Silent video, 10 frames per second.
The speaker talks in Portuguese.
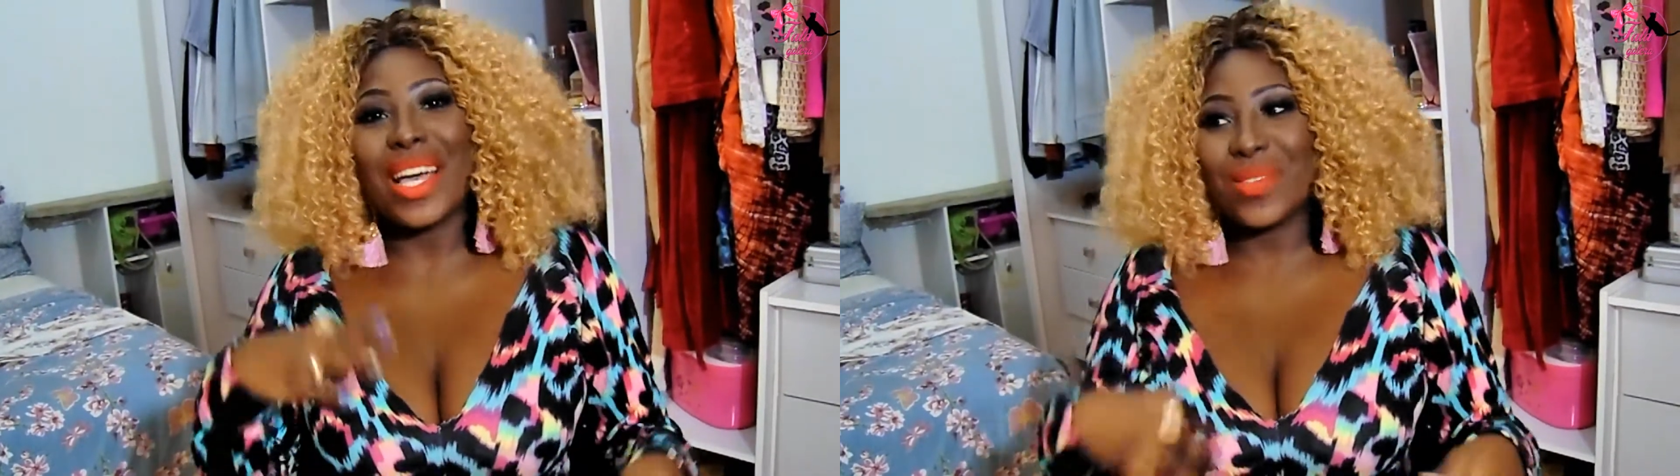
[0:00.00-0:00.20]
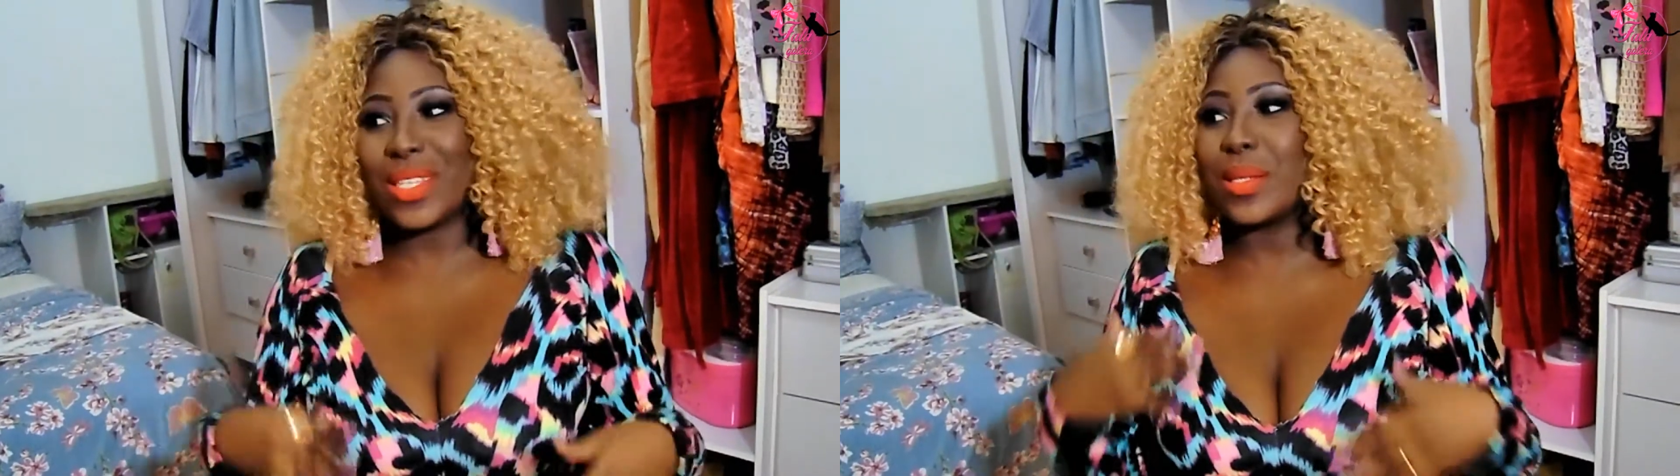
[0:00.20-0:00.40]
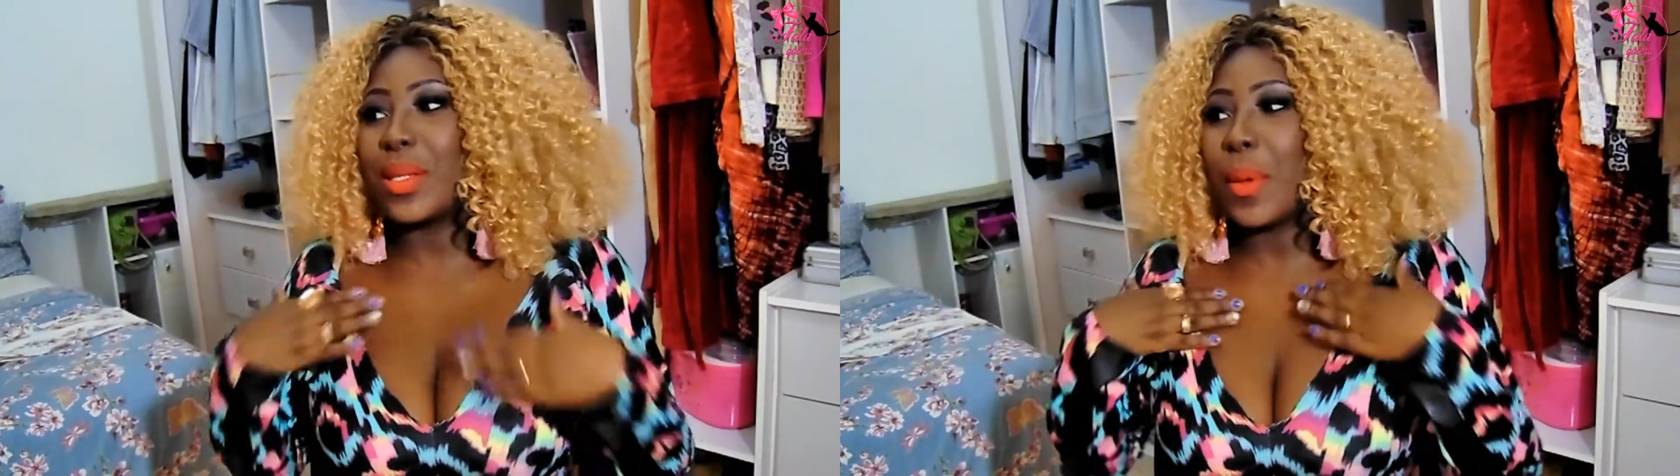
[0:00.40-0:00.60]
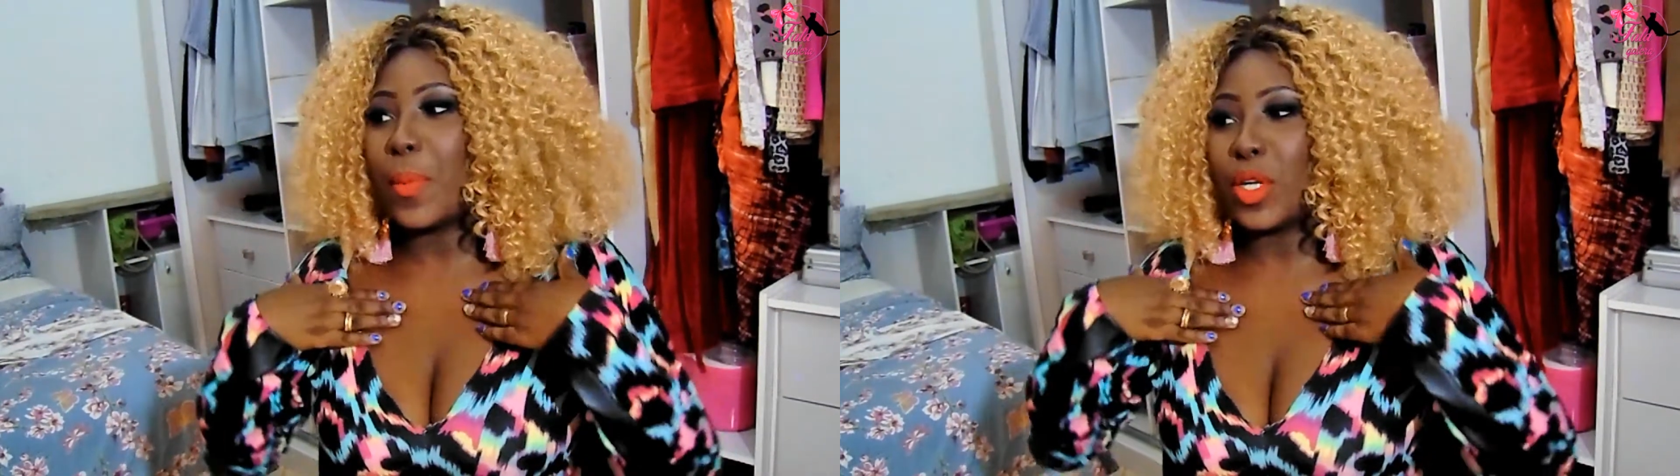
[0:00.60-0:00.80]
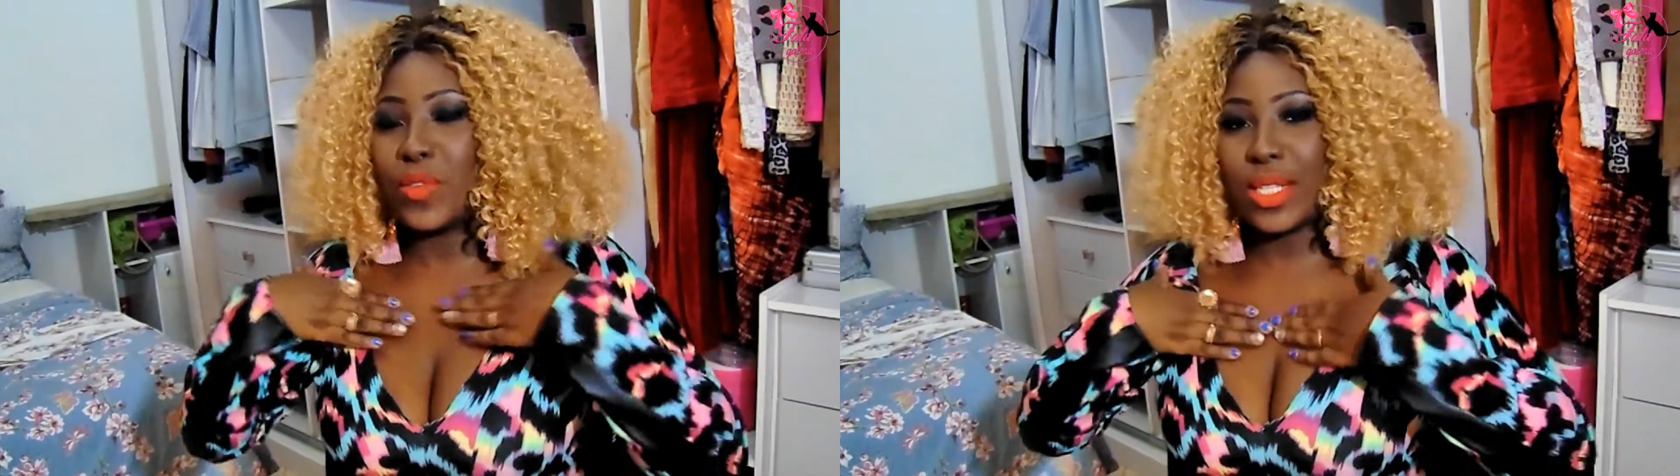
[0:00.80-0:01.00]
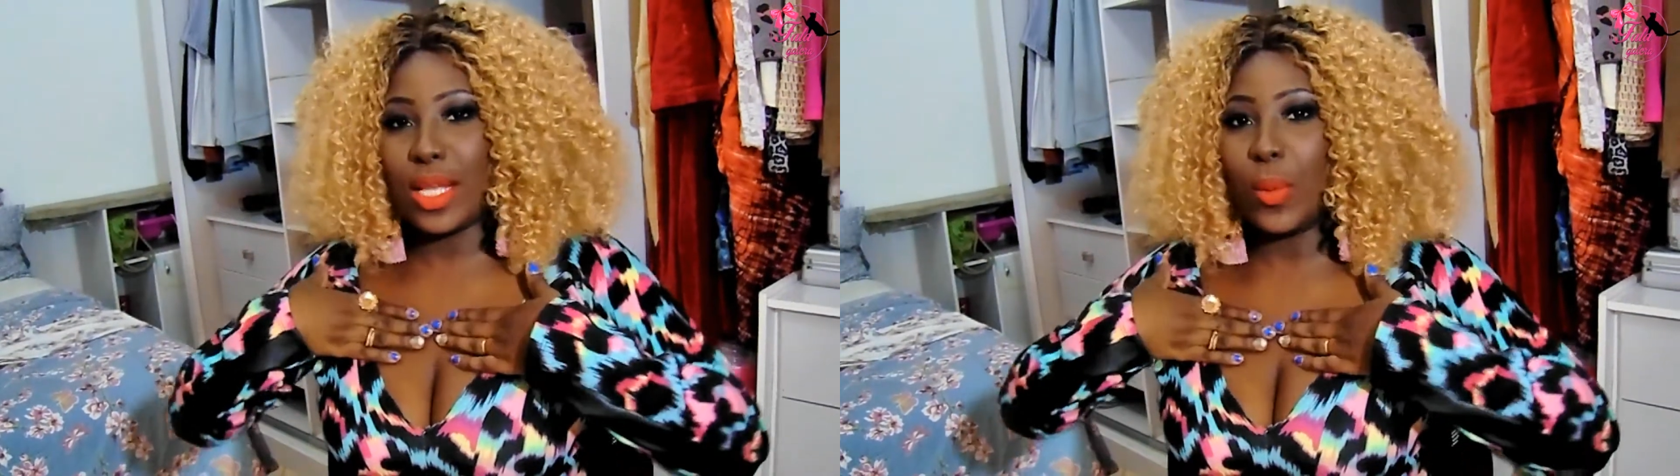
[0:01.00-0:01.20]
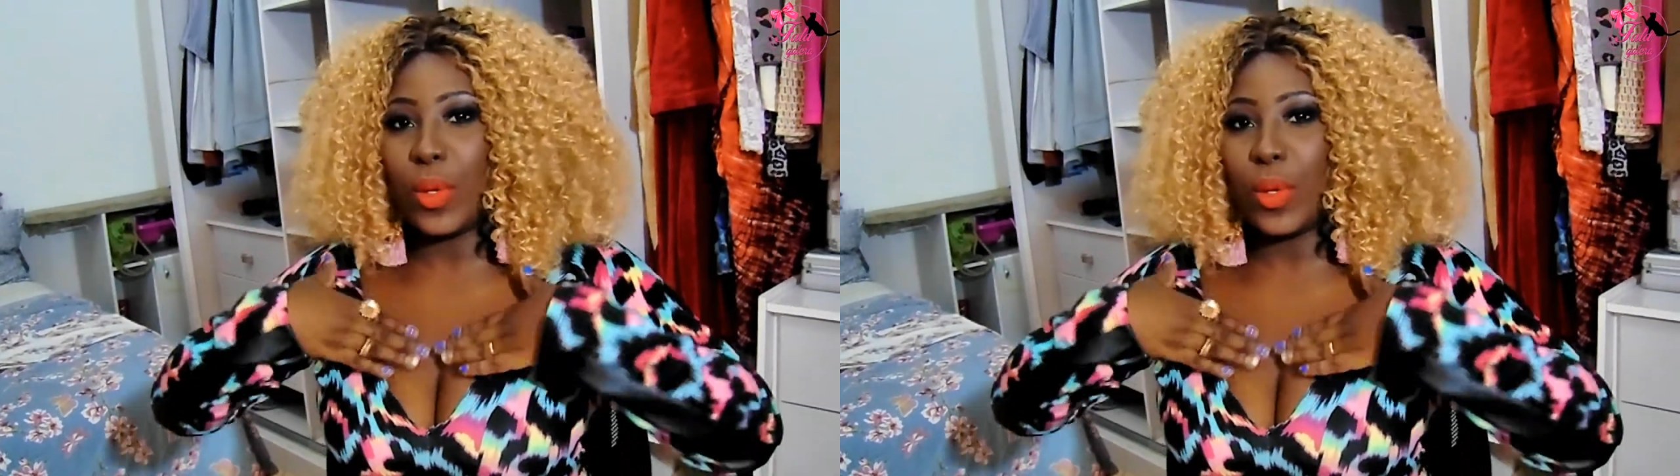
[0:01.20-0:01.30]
Mas você também pode fazer ela